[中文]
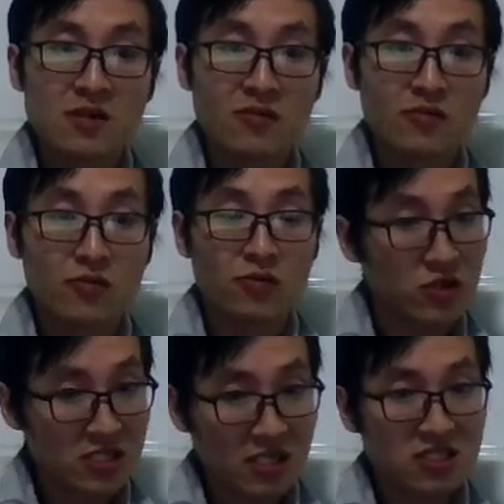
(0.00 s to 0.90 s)
我
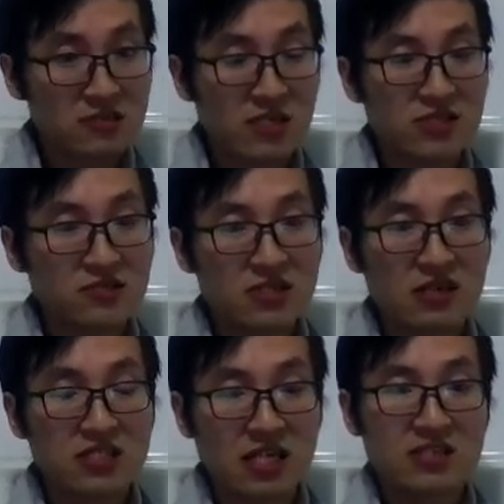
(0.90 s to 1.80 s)
这个视频就是要
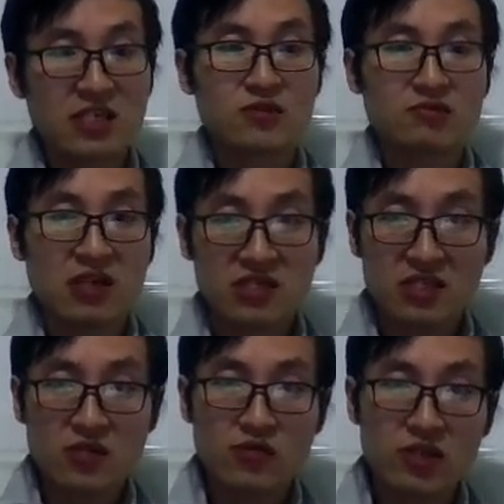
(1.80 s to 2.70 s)
讲清楚它这
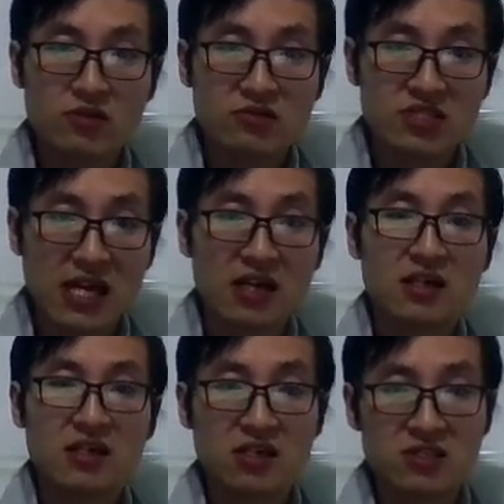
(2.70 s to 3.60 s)
个运动善和
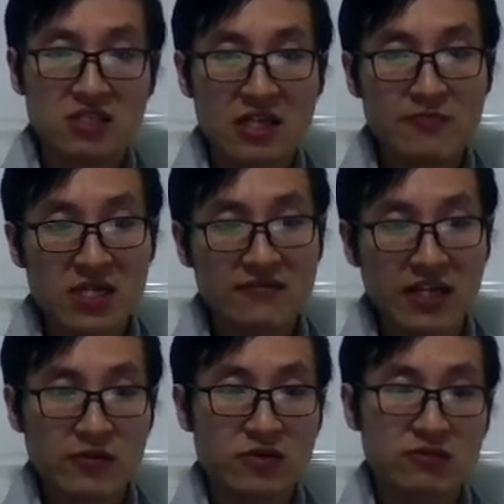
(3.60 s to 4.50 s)
恶之间的辩证法
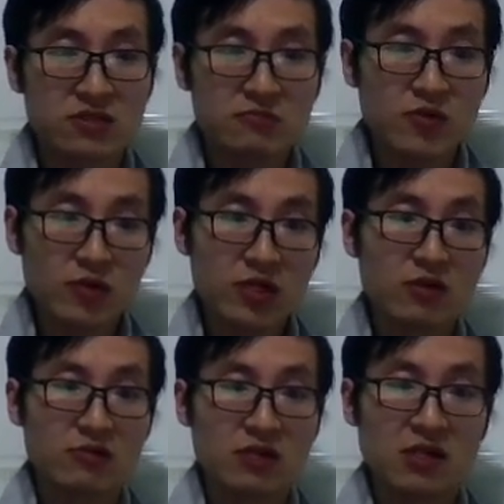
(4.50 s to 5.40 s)
运动是怎么运
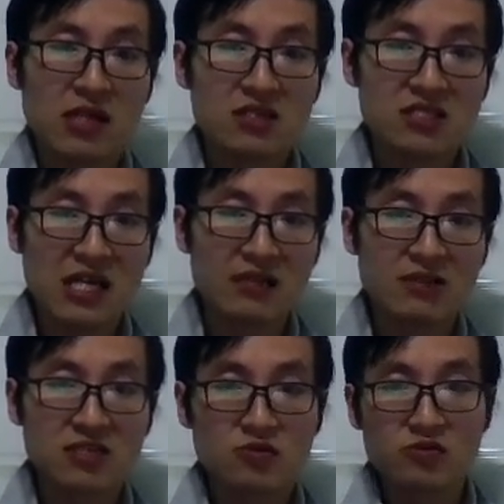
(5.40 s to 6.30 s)
动的，它善里面
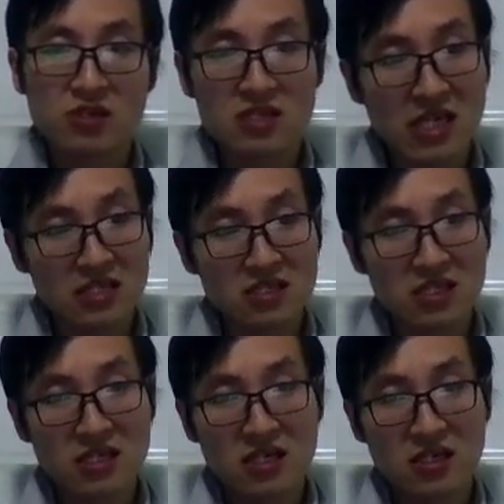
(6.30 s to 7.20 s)
是如何产生
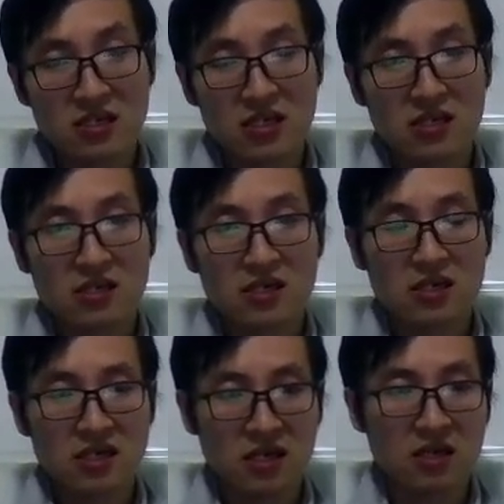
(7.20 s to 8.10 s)
这个恶的
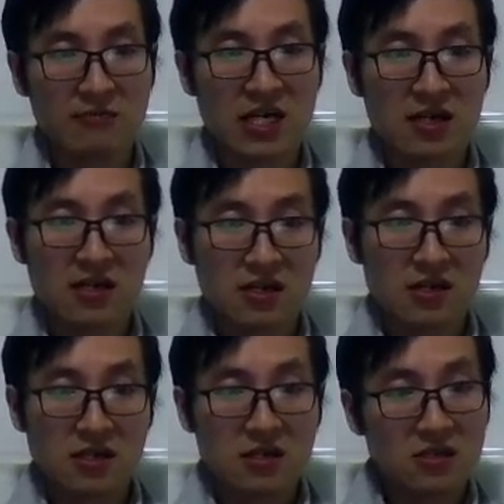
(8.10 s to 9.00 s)
啊？好吧，
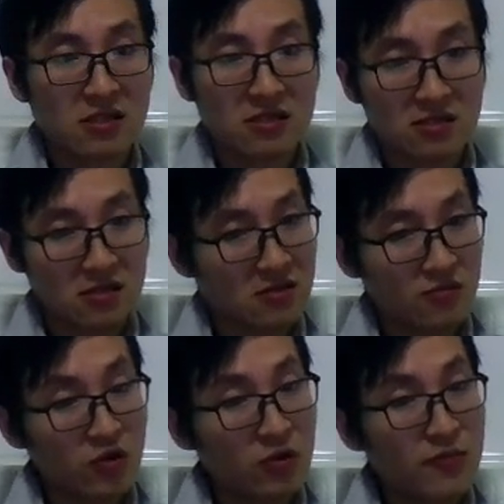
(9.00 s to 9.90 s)
呃，
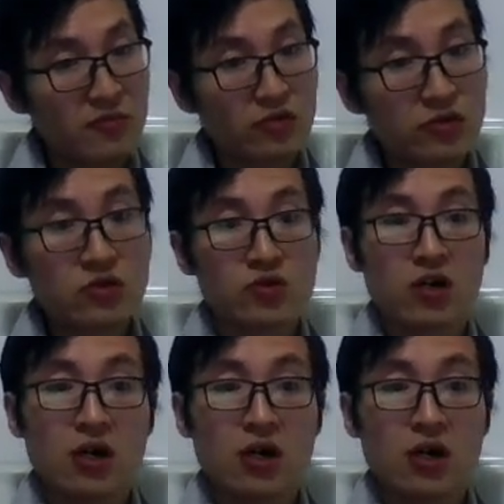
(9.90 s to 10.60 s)
我并不是说。